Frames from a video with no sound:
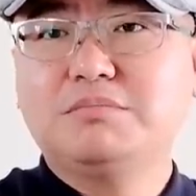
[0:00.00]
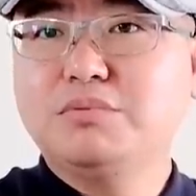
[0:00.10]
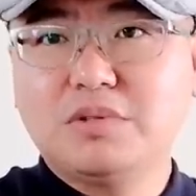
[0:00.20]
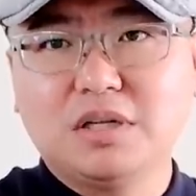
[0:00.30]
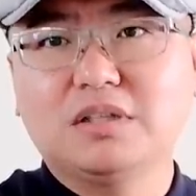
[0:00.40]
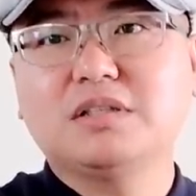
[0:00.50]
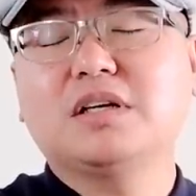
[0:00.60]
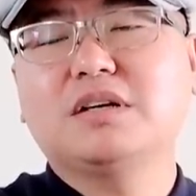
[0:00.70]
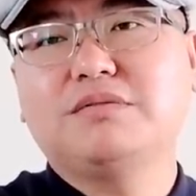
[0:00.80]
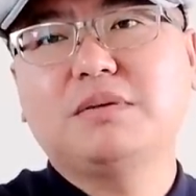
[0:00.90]
不可能
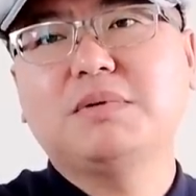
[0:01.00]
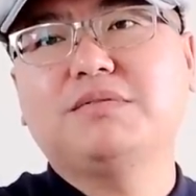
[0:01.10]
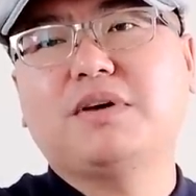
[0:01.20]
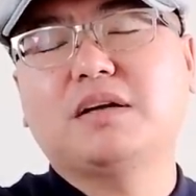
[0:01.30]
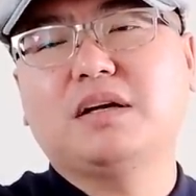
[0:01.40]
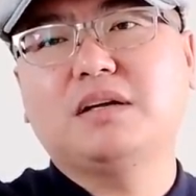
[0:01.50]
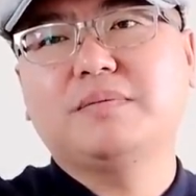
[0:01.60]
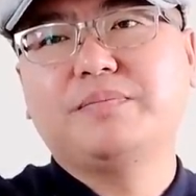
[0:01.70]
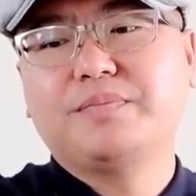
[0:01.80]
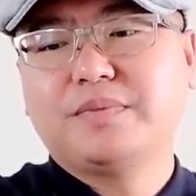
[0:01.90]
向这个方面发展了，
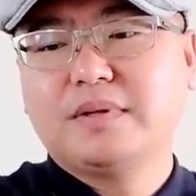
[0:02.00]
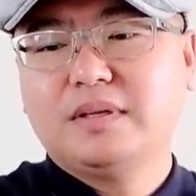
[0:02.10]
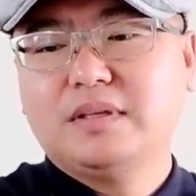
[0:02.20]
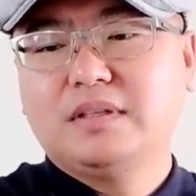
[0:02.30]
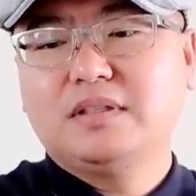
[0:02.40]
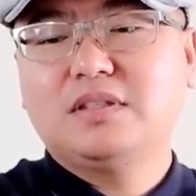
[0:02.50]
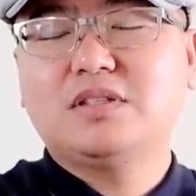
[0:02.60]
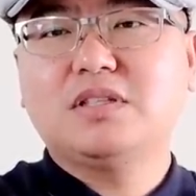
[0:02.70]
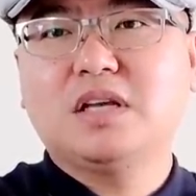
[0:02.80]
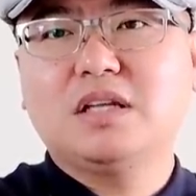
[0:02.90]
这
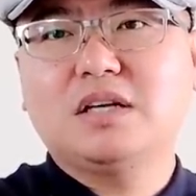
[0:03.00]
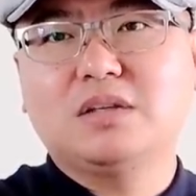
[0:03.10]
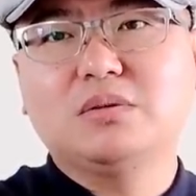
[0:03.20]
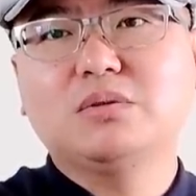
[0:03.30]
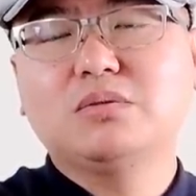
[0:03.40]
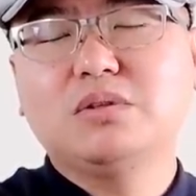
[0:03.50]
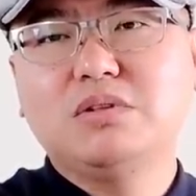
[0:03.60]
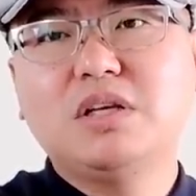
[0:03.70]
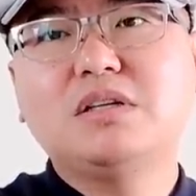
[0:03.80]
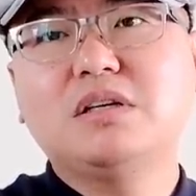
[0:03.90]
之前很多东西都
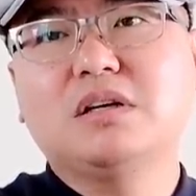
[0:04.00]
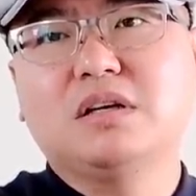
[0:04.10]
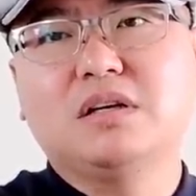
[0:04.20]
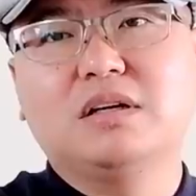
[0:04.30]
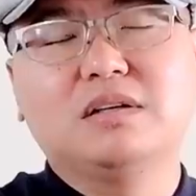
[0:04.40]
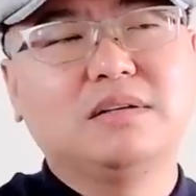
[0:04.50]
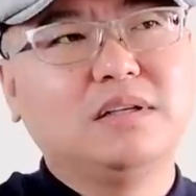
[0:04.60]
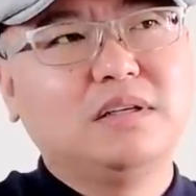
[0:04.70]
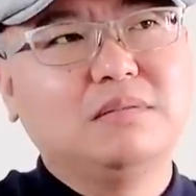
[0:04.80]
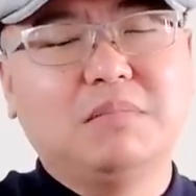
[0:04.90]
印证了啊，
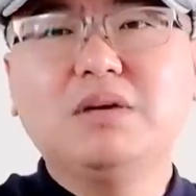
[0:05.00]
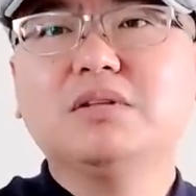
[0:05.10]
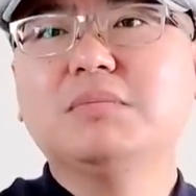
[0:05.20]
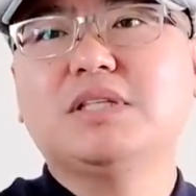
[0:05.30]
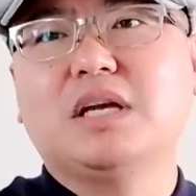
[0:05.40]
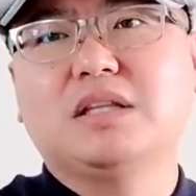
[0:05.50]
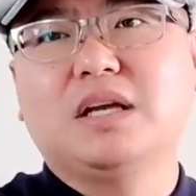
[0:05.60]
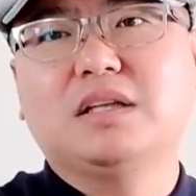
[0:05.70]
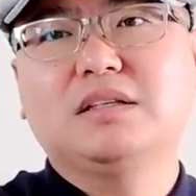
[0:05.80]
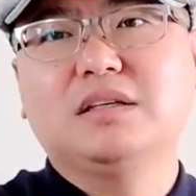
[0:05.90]
没有那么简
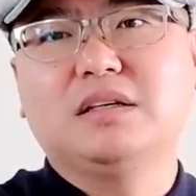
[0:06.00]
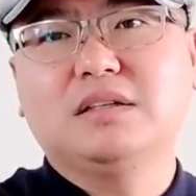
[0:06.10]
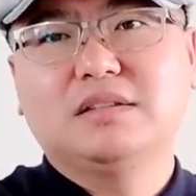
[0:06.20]
单啊。